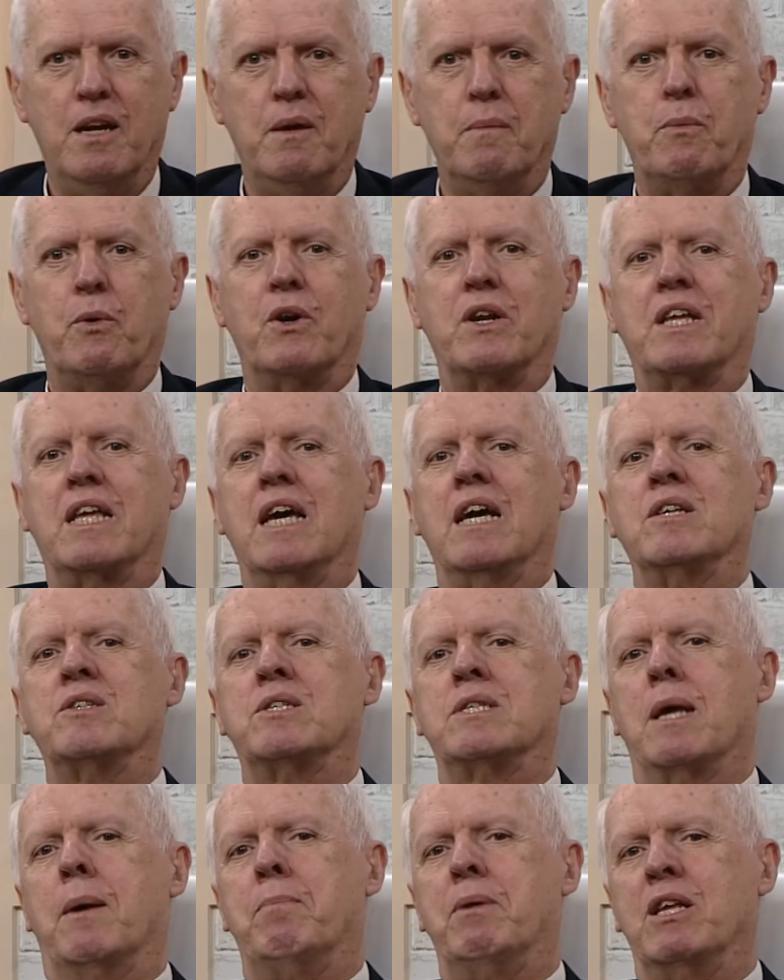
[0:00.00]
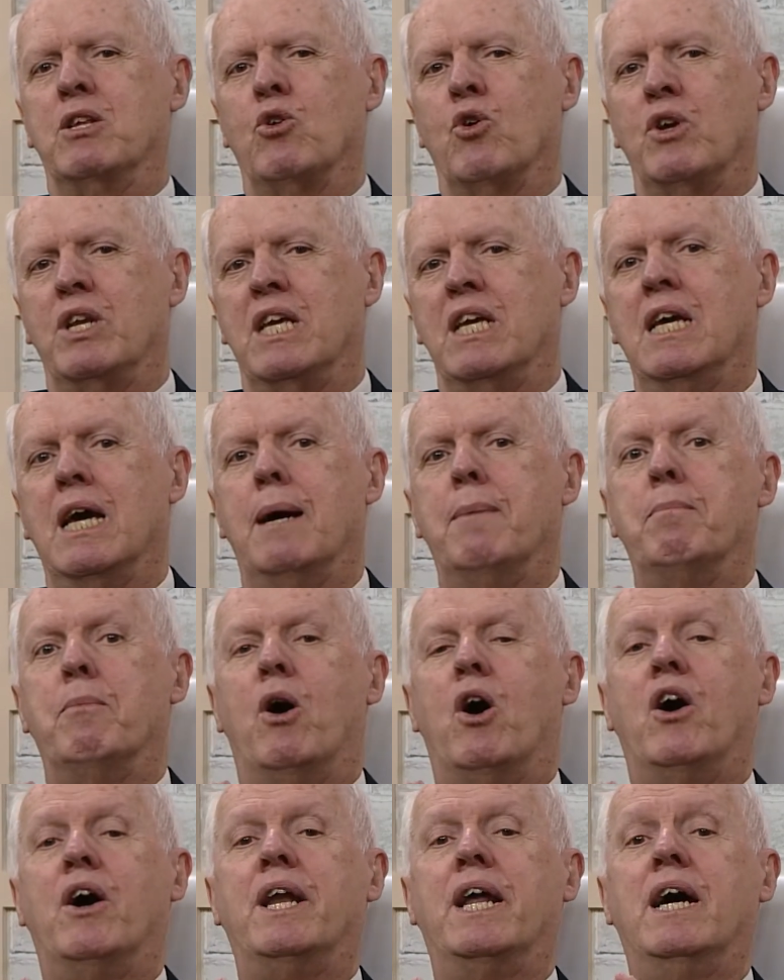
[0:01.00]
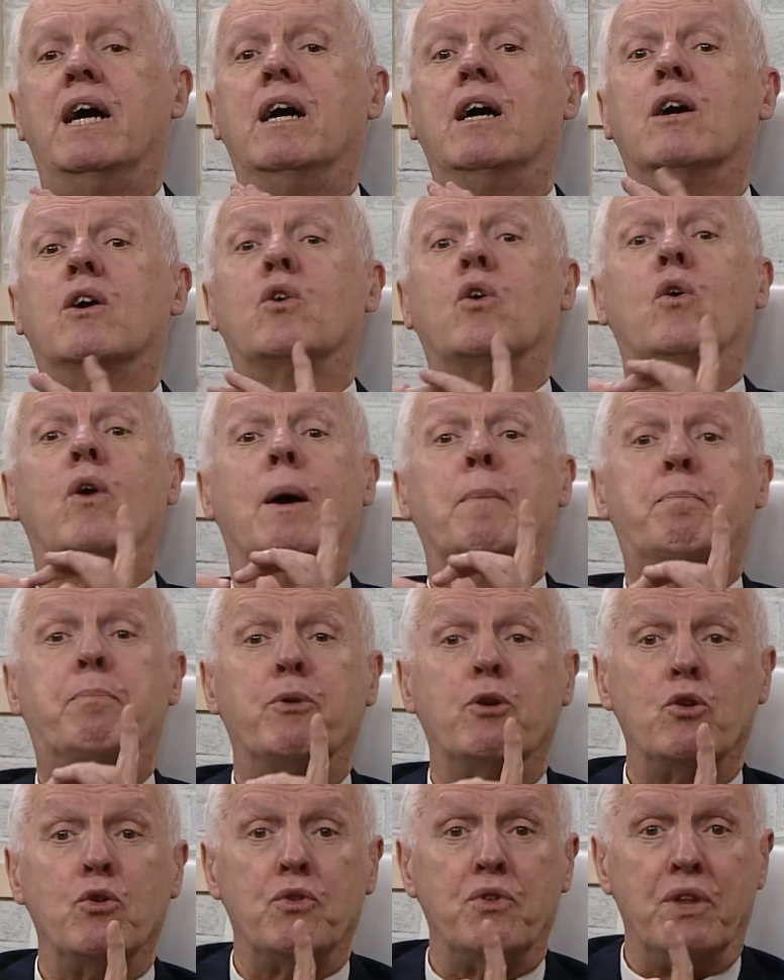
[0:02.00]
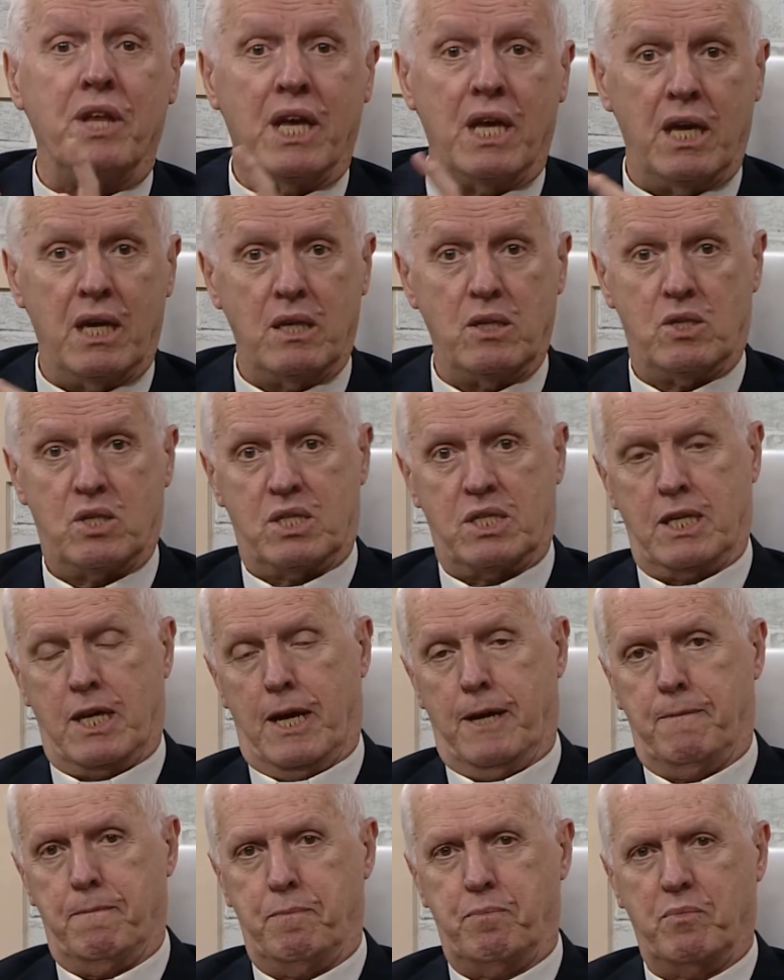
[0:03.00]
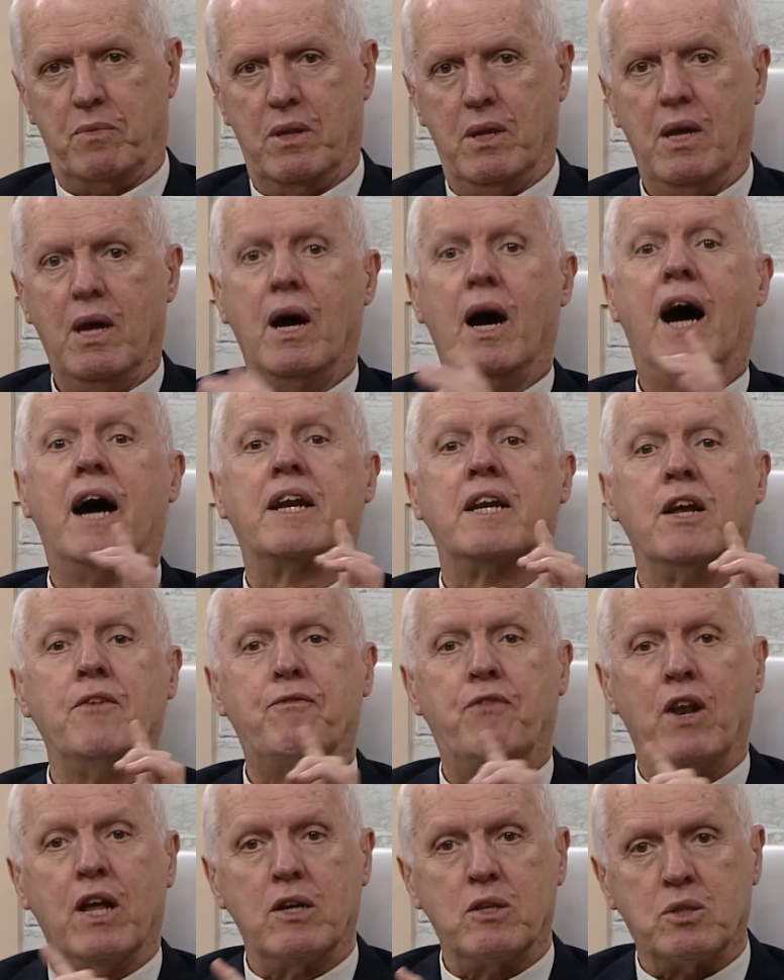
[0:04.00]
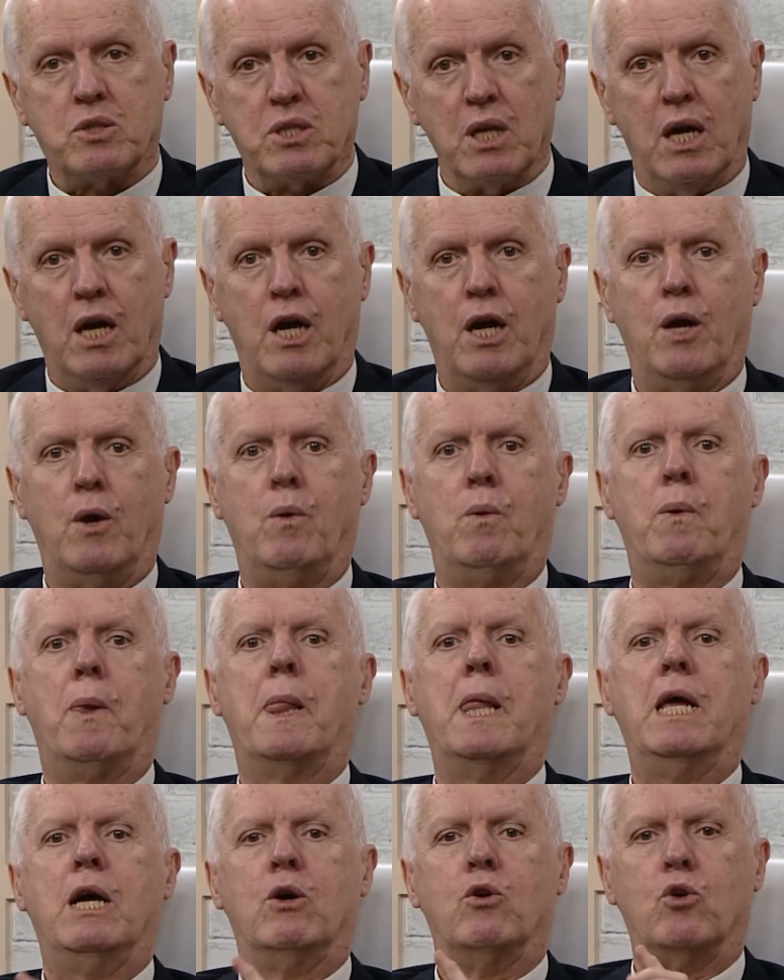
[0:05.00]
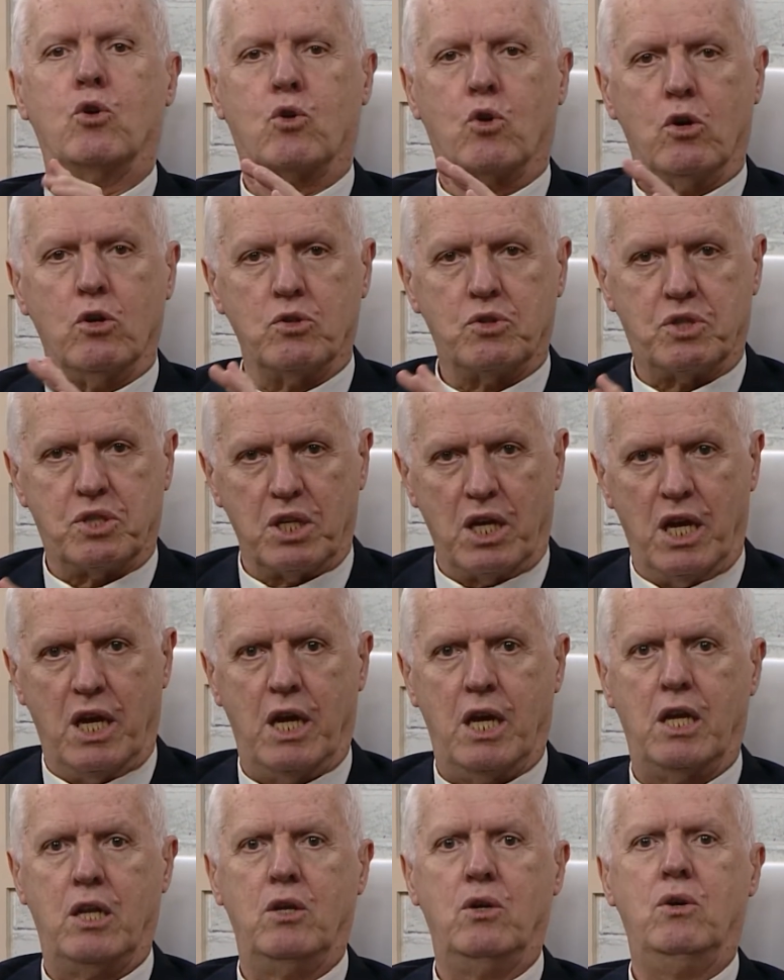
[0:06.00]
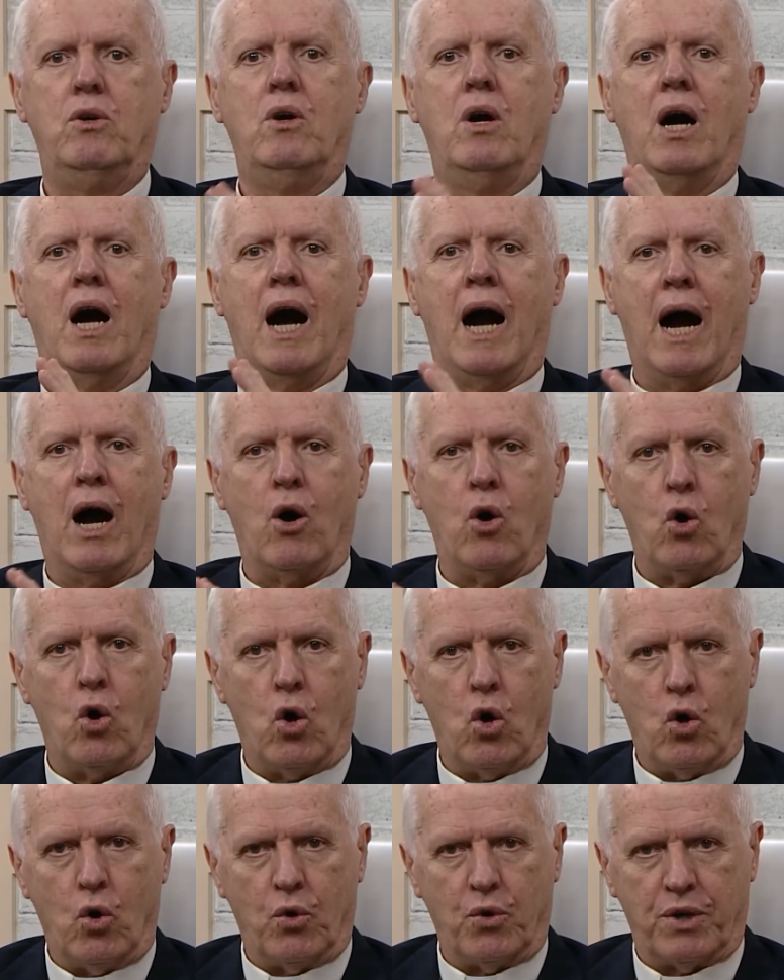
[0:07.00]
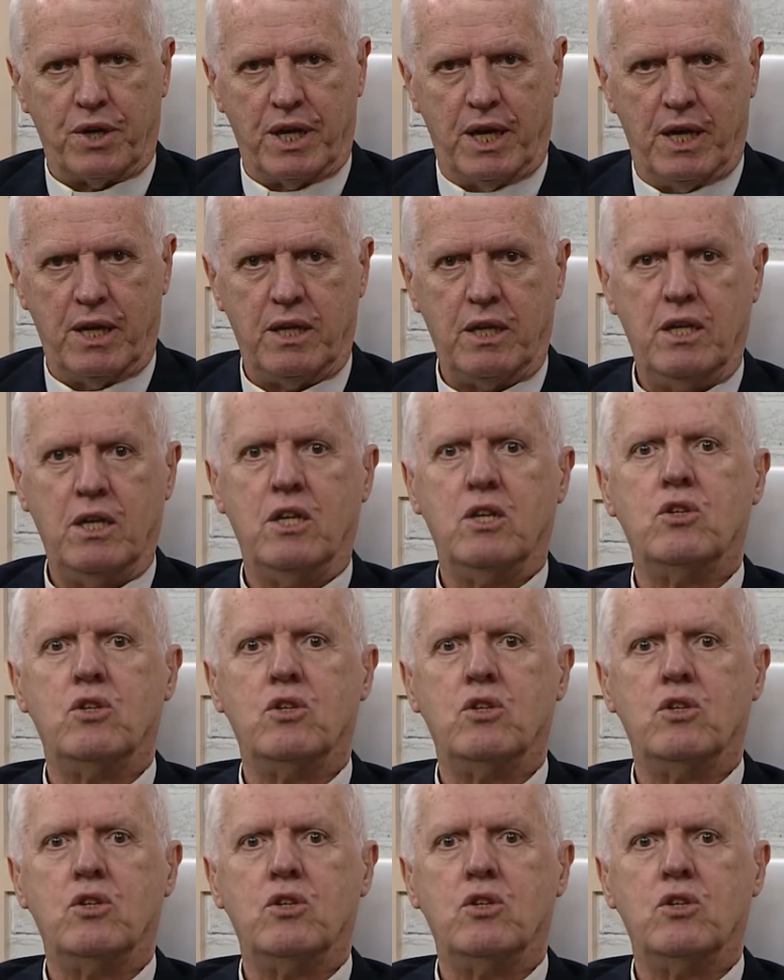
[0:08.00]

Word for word: Porque a sabedoria mora com a prudência a reflexão, o conselho, a honra.